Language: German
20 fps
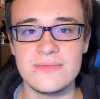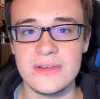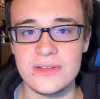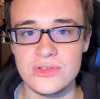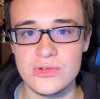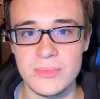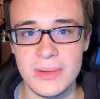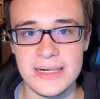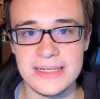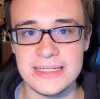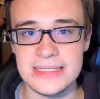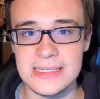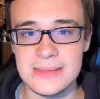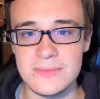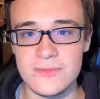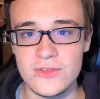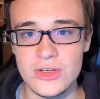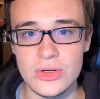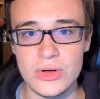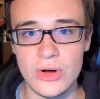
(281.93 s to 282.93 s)
wenn sobald halt
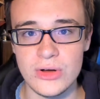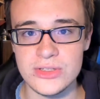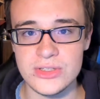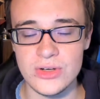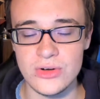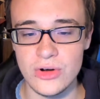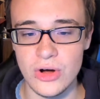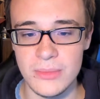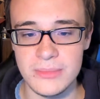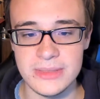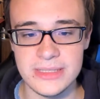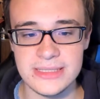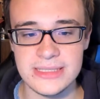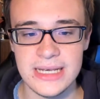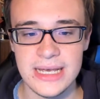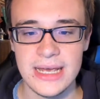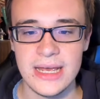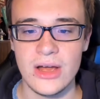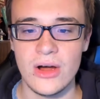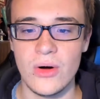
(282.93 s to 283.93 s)
eben ein Video rausgekommen ist